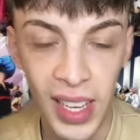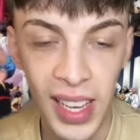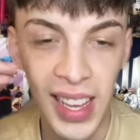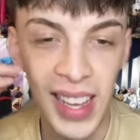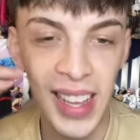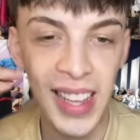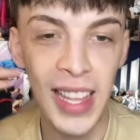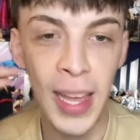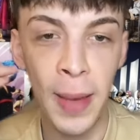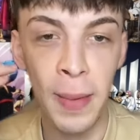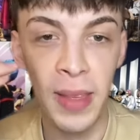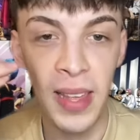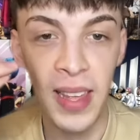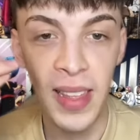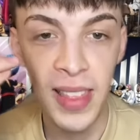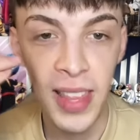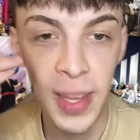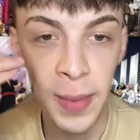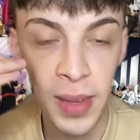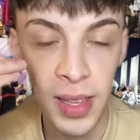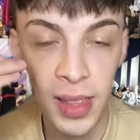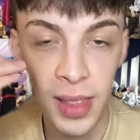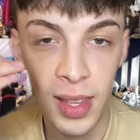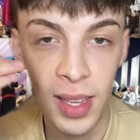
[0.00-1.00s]
Y
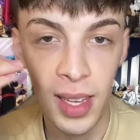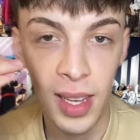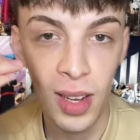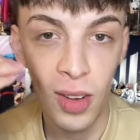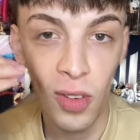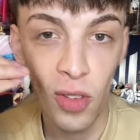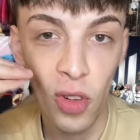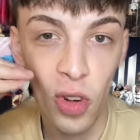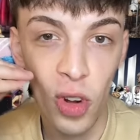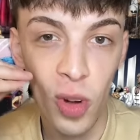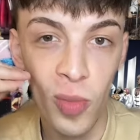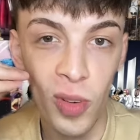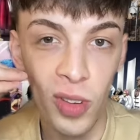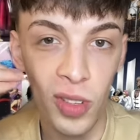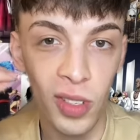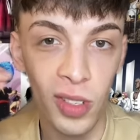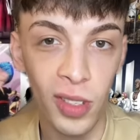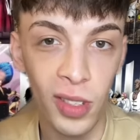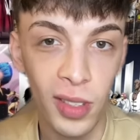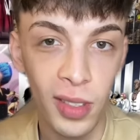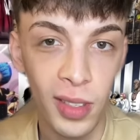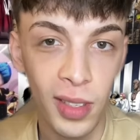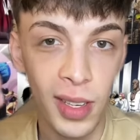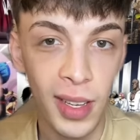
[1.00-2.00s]
evidentemente, como no,
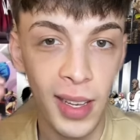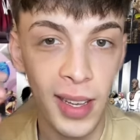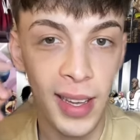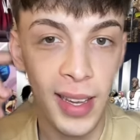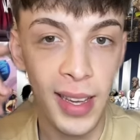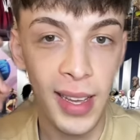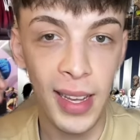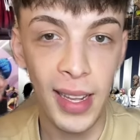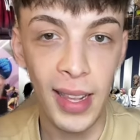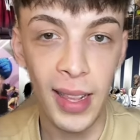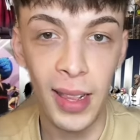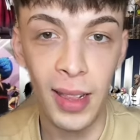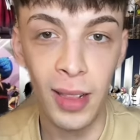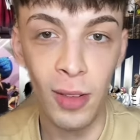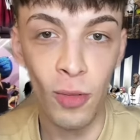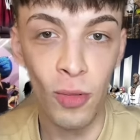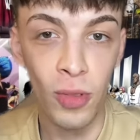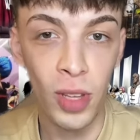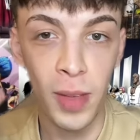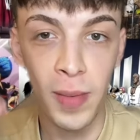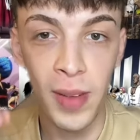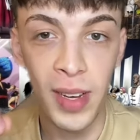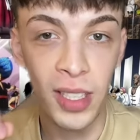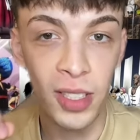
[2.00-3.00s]
el
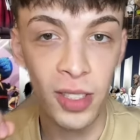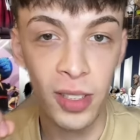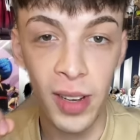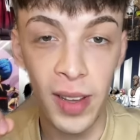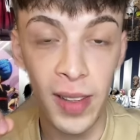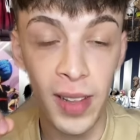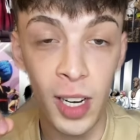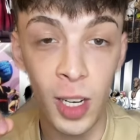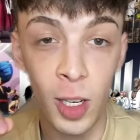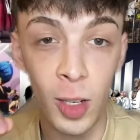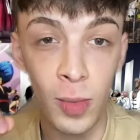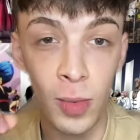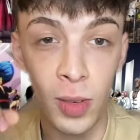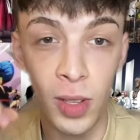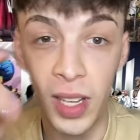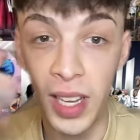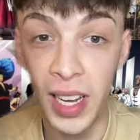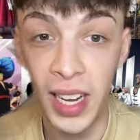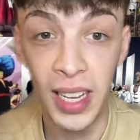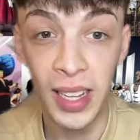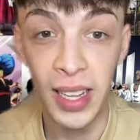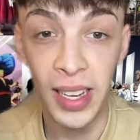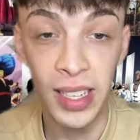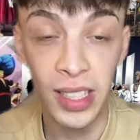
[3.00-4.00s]
universo de Dragon Ball
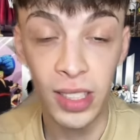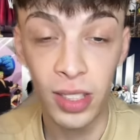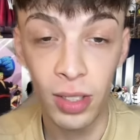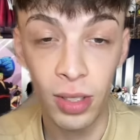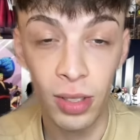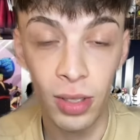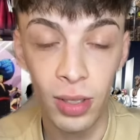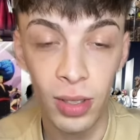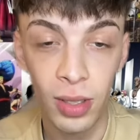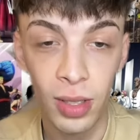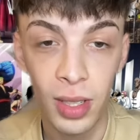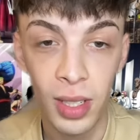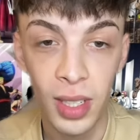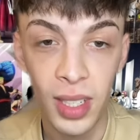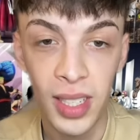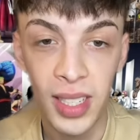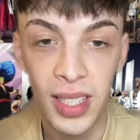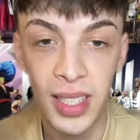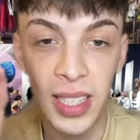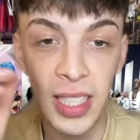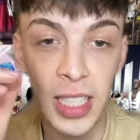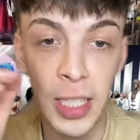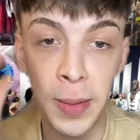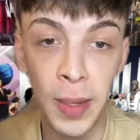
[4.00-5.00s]
gana esto.
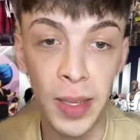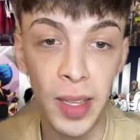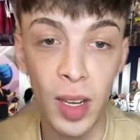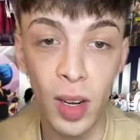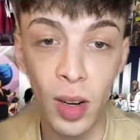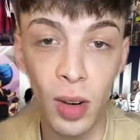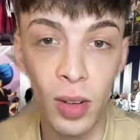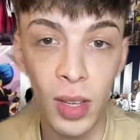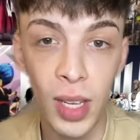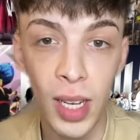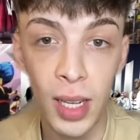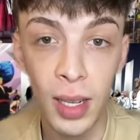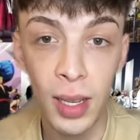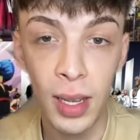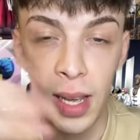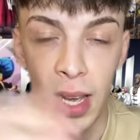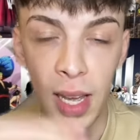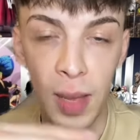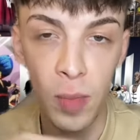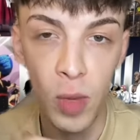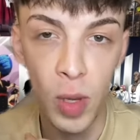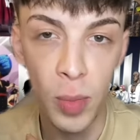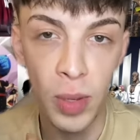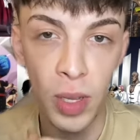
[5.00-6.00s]
Este Battle Royale, en
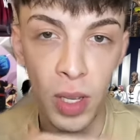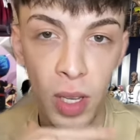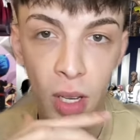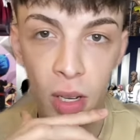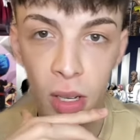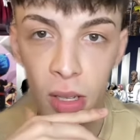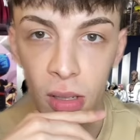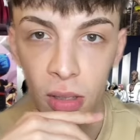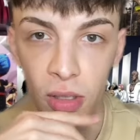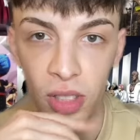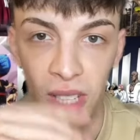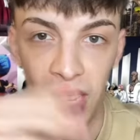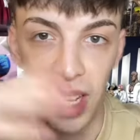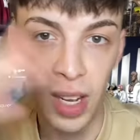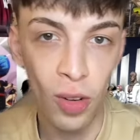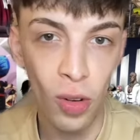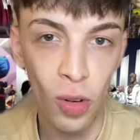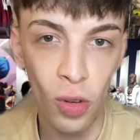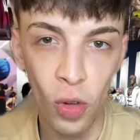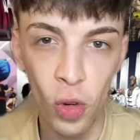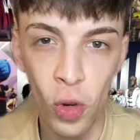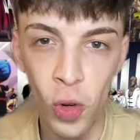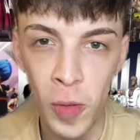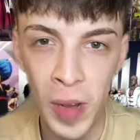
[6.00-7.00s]
mi opinión, o sea,
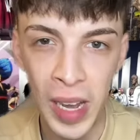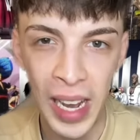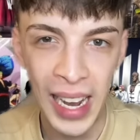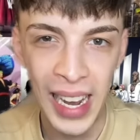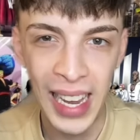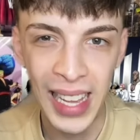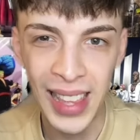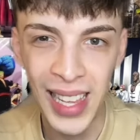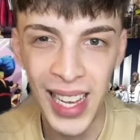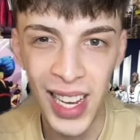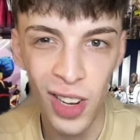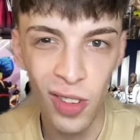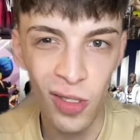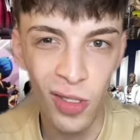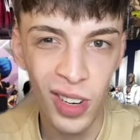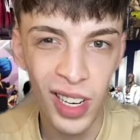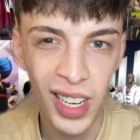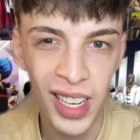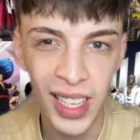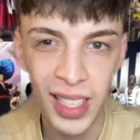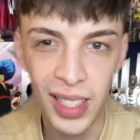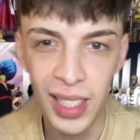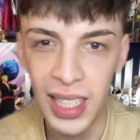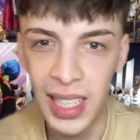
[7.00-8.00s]
Goku, Vegeta,
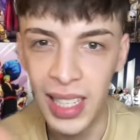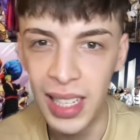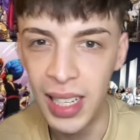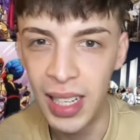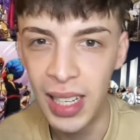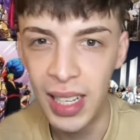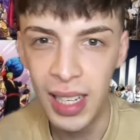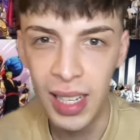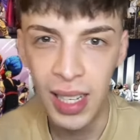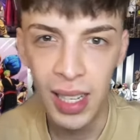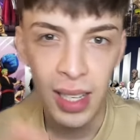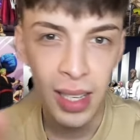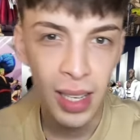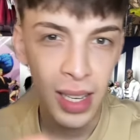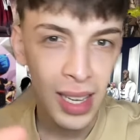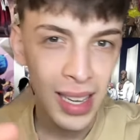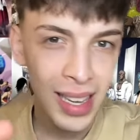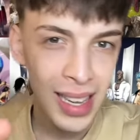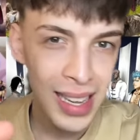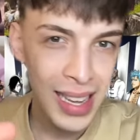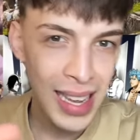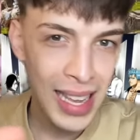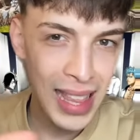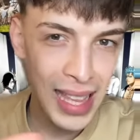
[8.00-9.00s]
Gohan,
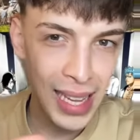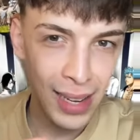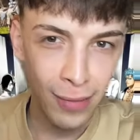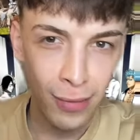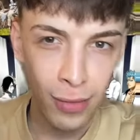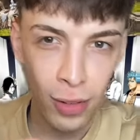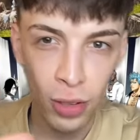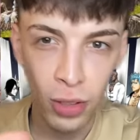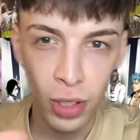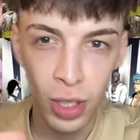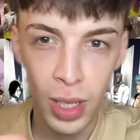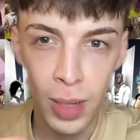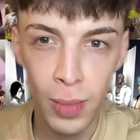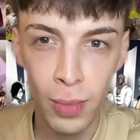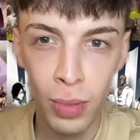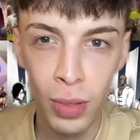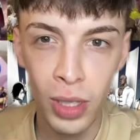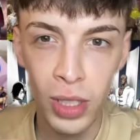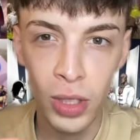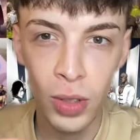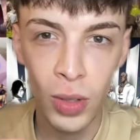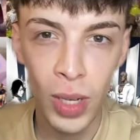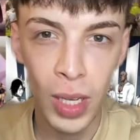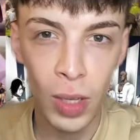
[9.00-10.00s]
y en la foto no han
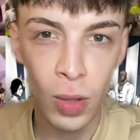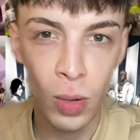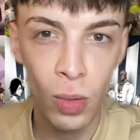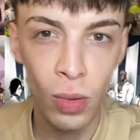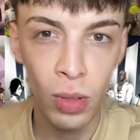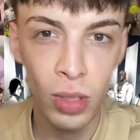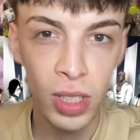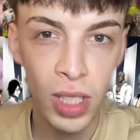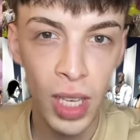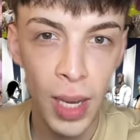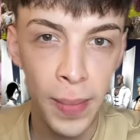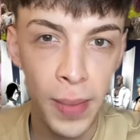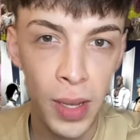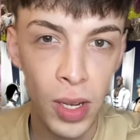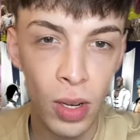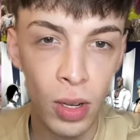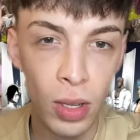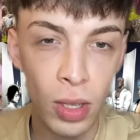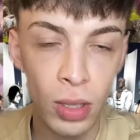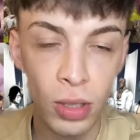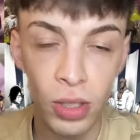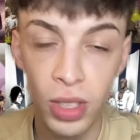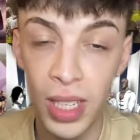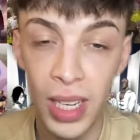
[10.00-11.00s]
puesto a Trunks y a
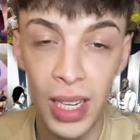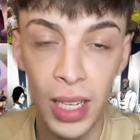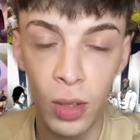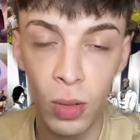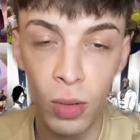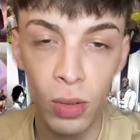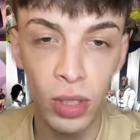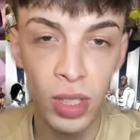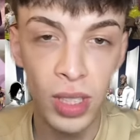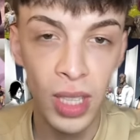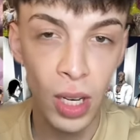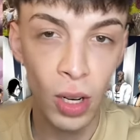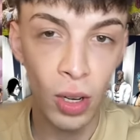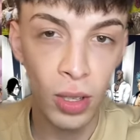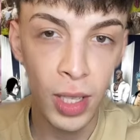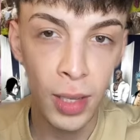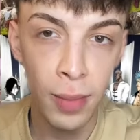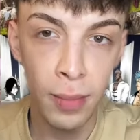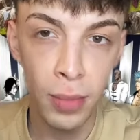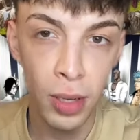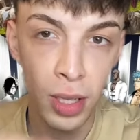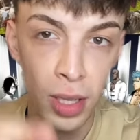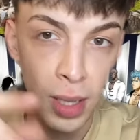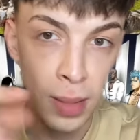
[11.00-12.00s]
Piccolo, o sea, a Trunks y a Goten,
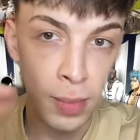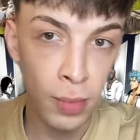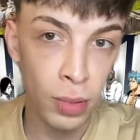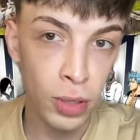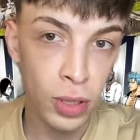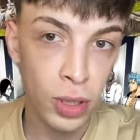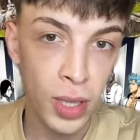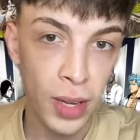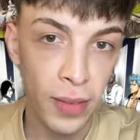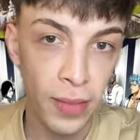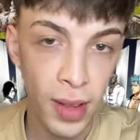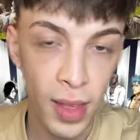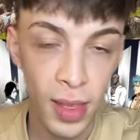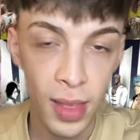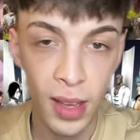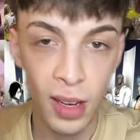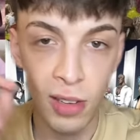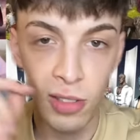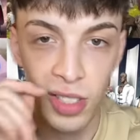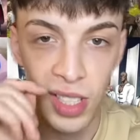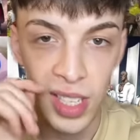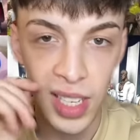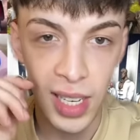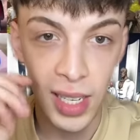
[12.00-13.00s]
pero te han puesto a Freezer, o
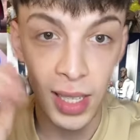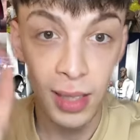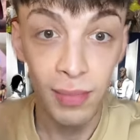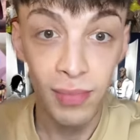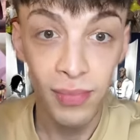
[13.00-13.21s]
sea,